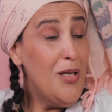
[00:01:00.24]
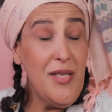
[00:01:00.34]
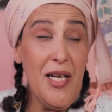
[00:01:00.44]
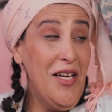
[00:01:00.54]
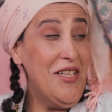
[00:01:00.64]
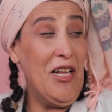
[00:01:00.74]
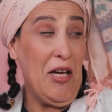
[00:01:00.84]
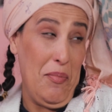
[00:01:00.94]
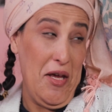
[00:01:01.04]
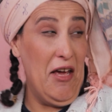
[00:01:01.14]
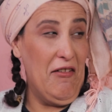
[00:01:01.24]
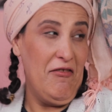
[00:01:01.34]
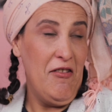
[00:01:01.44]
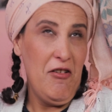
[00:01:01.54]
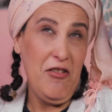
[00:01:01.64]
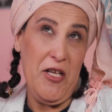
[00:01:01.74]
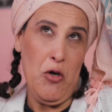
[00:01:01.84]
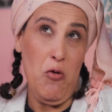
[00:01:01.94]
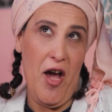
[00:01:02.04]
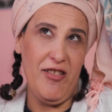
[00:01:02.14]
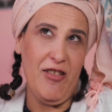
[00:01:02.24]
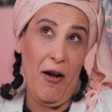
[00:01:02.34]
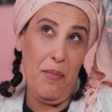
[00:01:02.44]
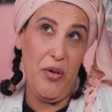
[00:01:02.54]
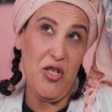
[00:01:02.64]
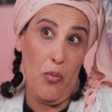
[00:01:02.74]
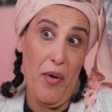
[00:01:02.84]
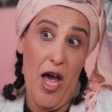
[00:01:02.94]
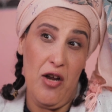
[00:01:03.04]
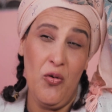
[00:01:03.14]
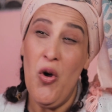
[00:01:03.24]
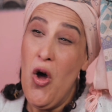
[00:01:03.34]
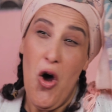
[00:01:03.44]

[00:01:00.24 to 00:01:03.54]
حتى العيد الكبير اللي هو عيد ربي سبحانه